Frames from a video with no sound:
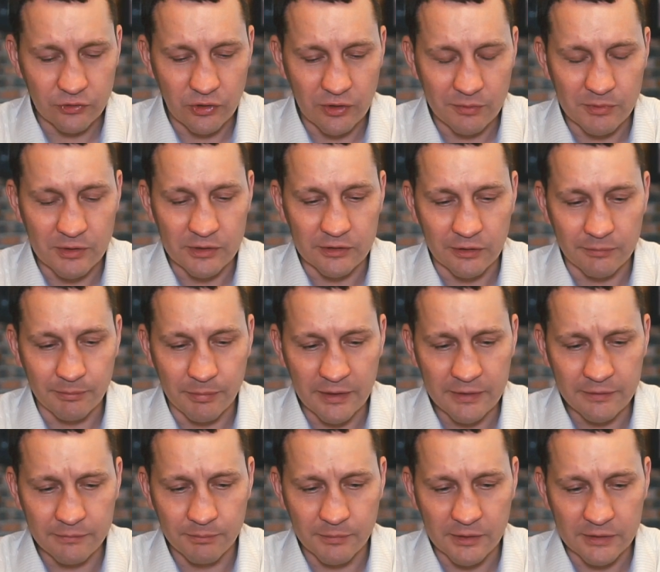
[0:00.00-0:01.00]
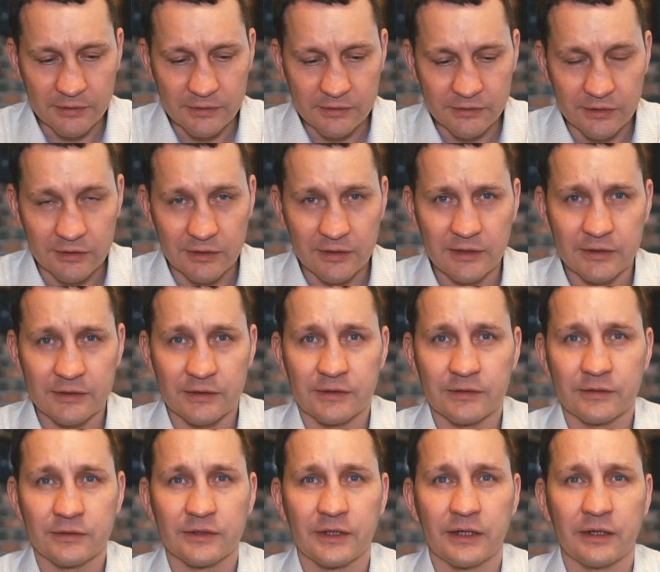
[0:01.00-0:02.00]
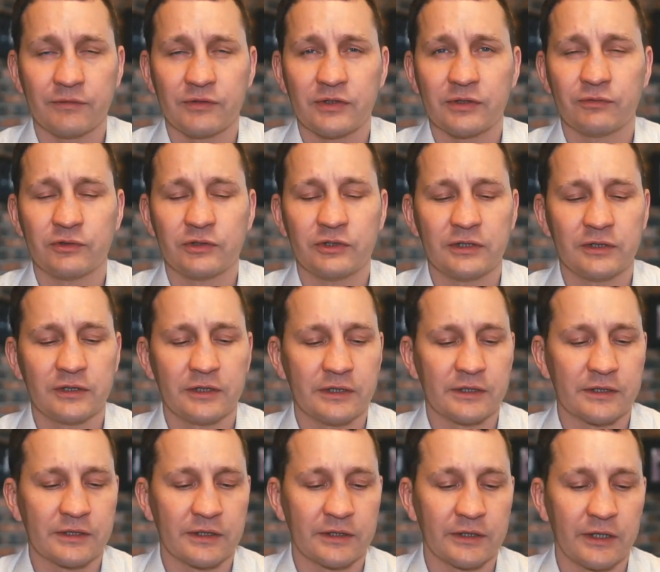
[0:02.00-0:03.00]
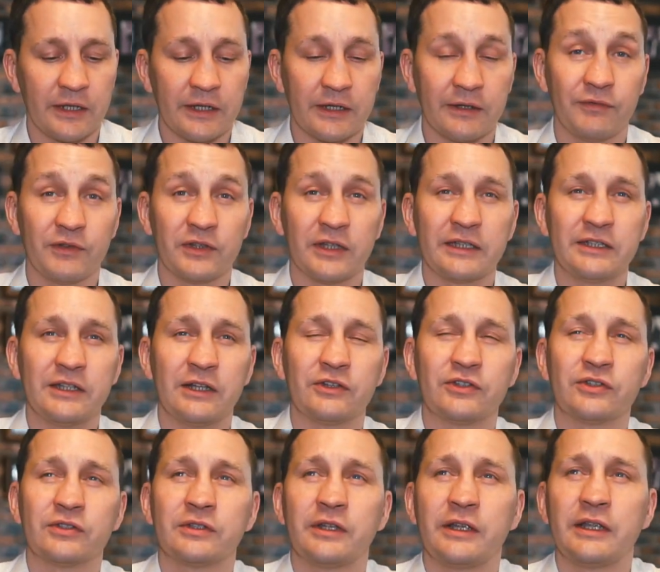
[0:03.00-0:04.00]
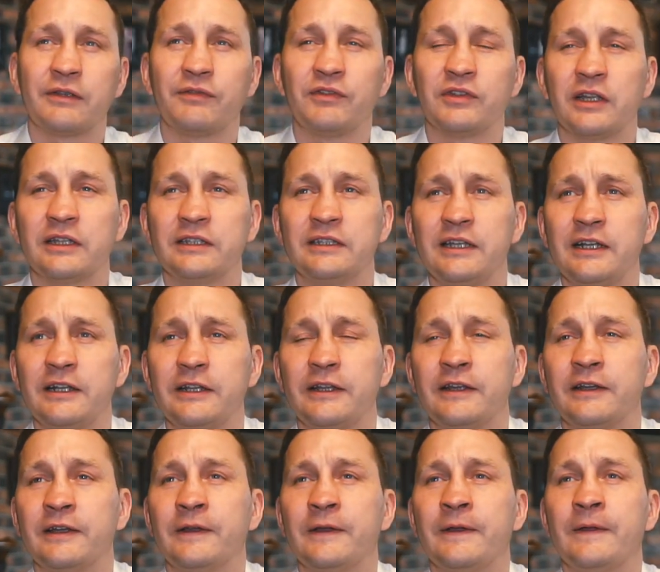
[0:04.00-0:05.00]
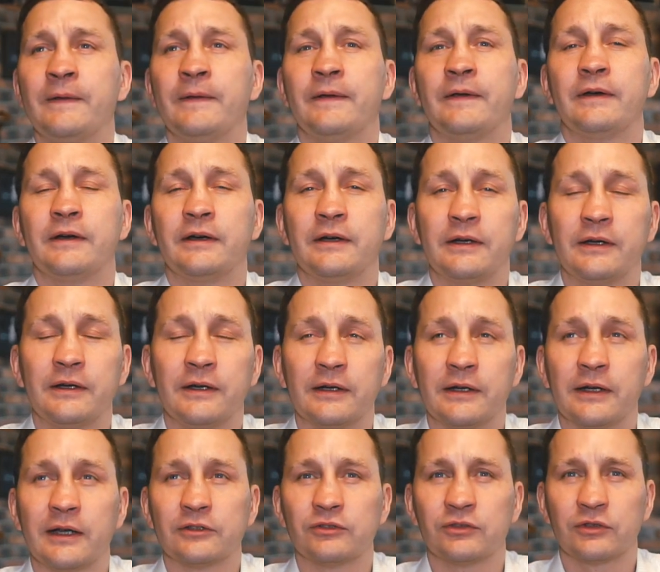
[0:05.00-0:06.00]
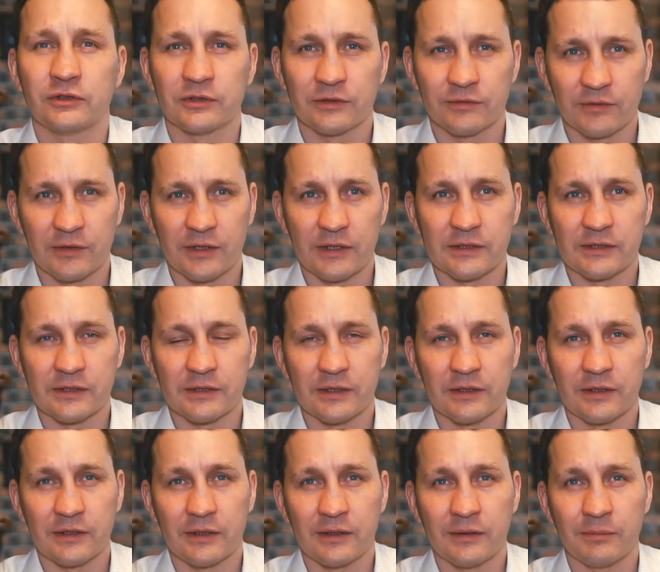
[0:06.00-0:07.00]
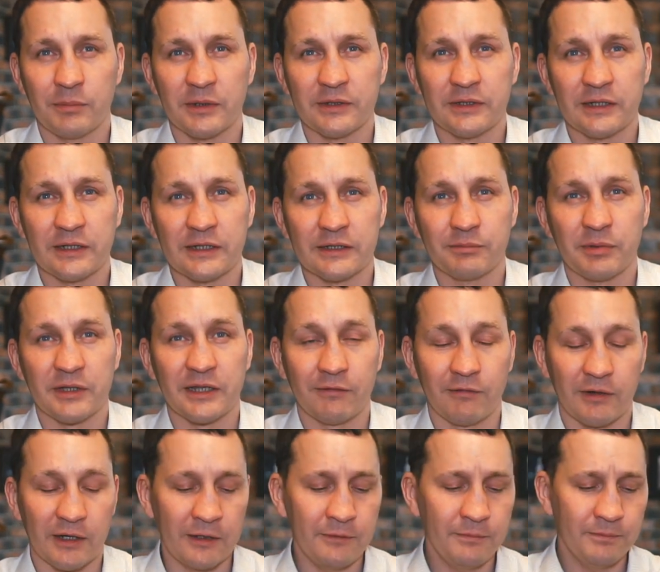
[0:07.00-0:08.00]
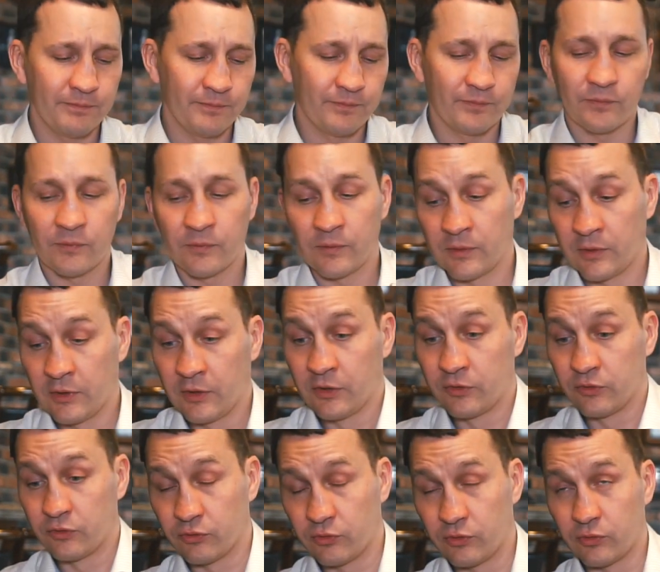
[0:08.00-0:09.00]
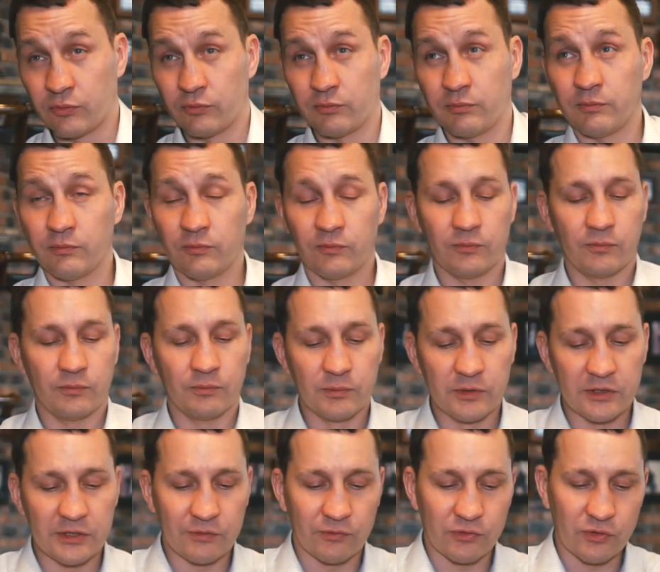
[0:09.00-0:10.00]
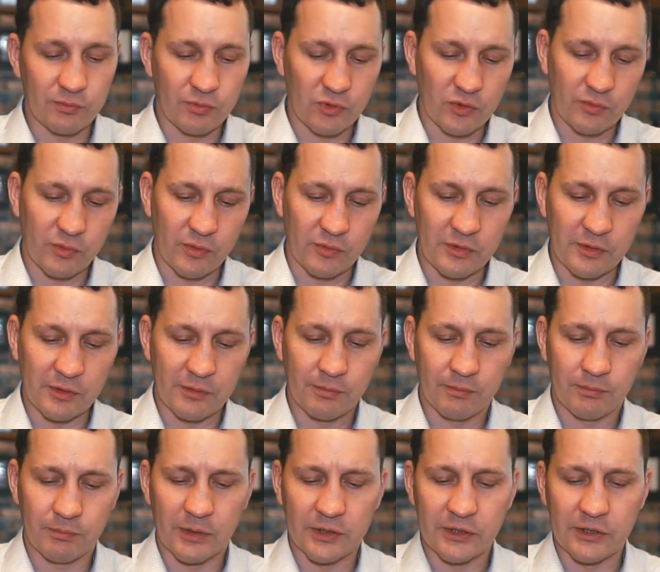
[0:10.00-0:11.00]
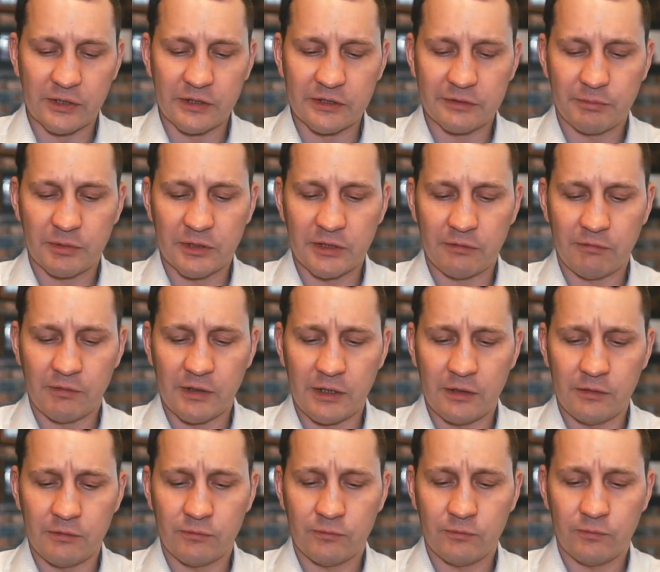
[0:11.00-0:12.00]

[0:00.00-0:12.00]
что именно этот бренд, Маркиз де Ларес, скорее всего, делается на их винодельне, на их винодельне а, который называется Бадегас Банаваль. Но мы сегодня пробуем не Бадегас Банаваль,